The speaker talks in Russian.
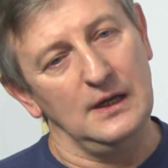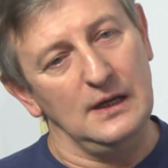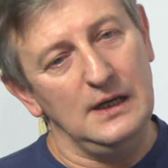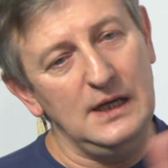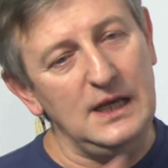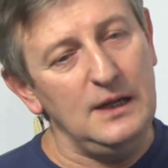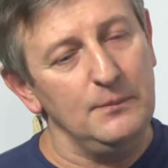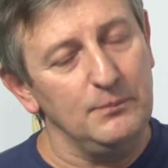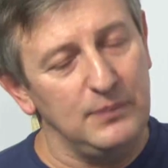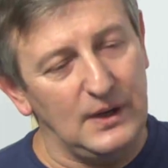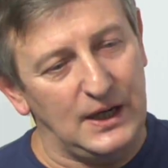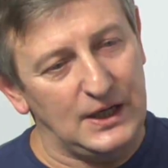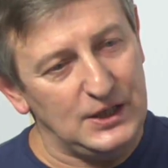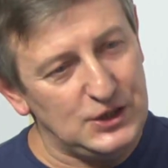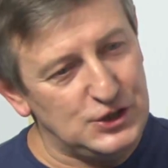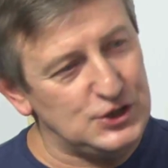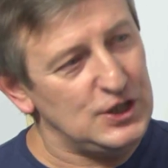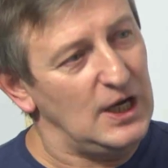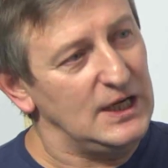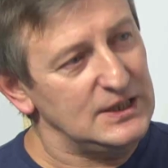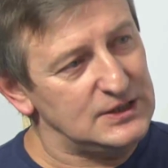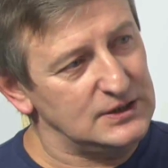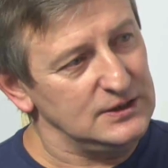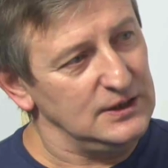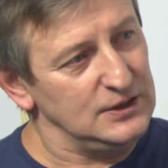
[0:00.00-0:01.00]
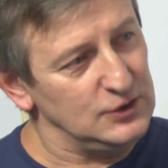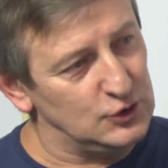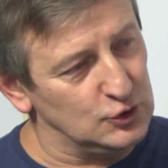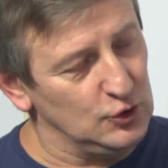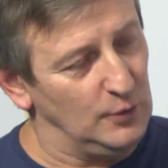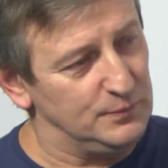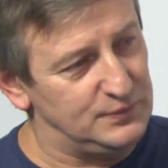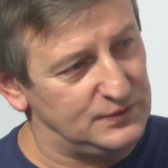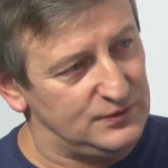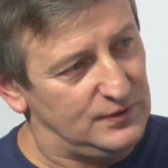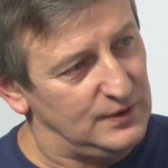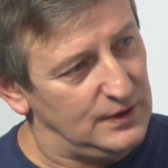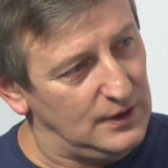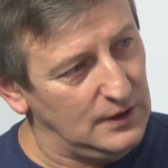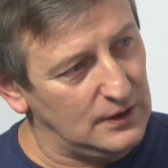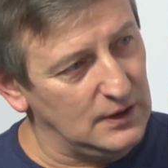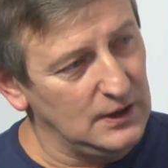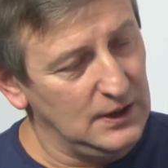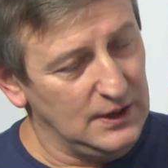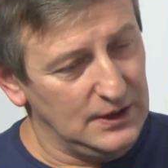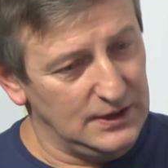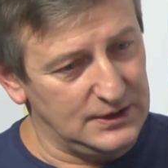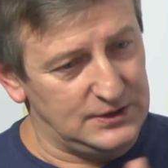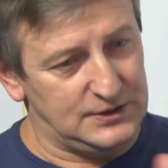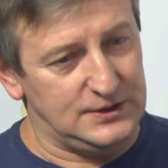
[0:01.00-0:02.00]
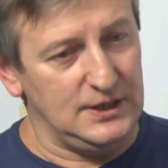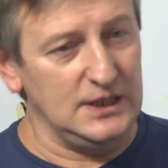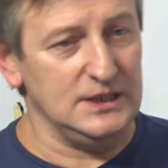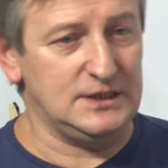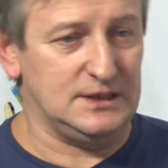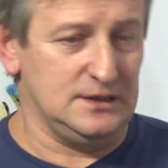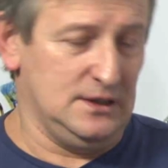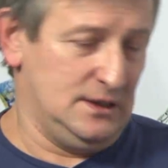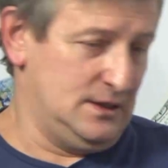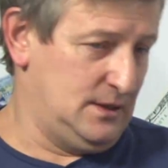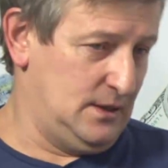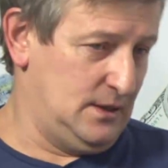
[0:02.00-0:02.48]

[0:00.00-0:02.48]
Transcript: либо частный собственник. И здесь,